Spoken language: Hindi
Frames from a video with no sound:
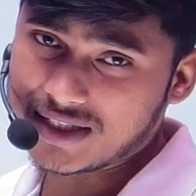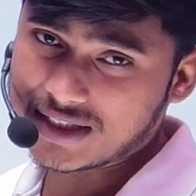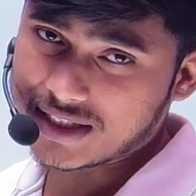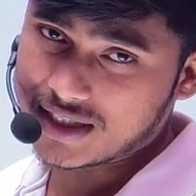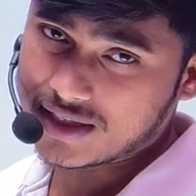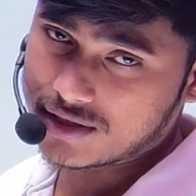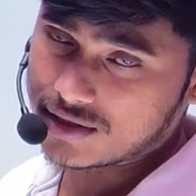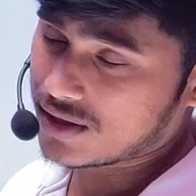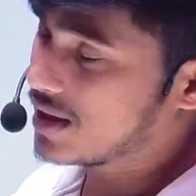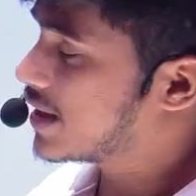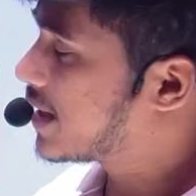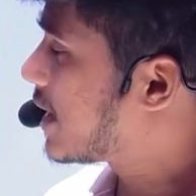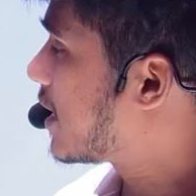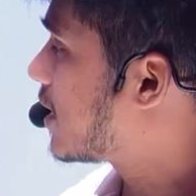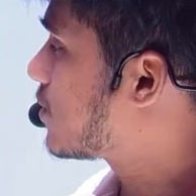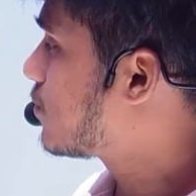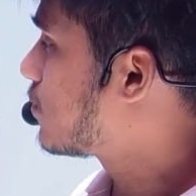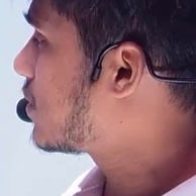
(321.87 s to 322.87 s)
एक लिखेंगे
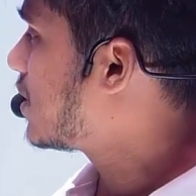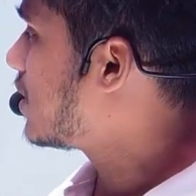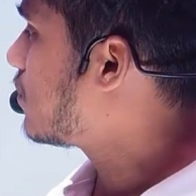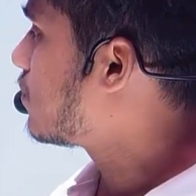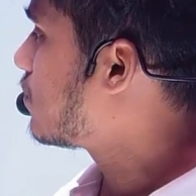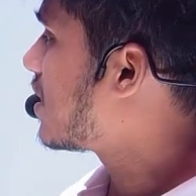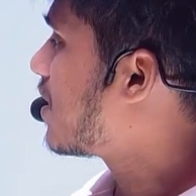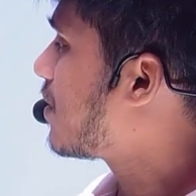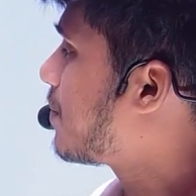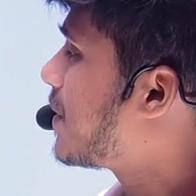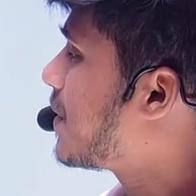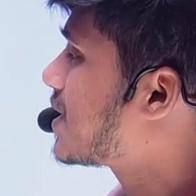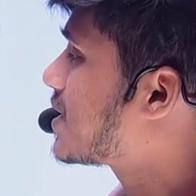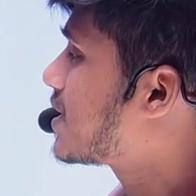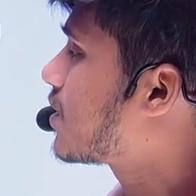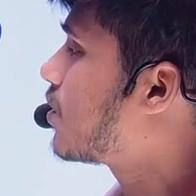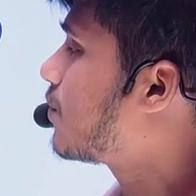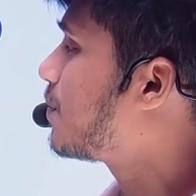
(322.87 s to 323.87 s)
चूंकि रूट अंडर पाँच
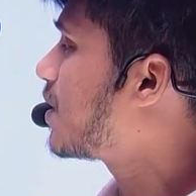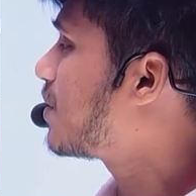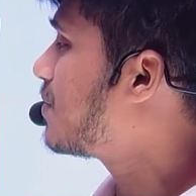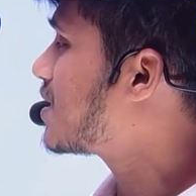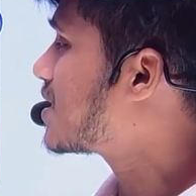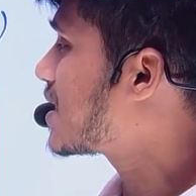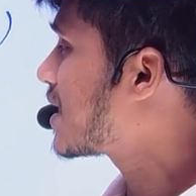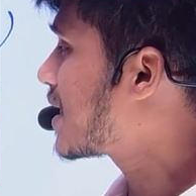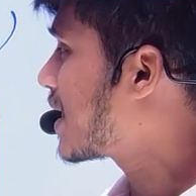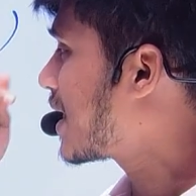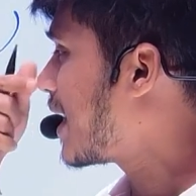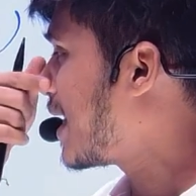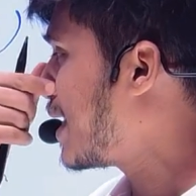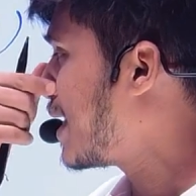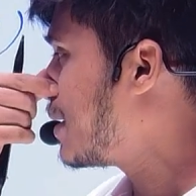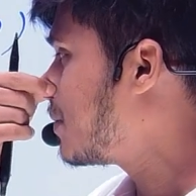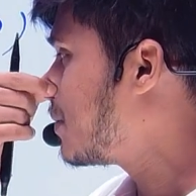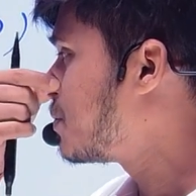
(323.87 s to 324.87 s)
एक परिमेय संख्या है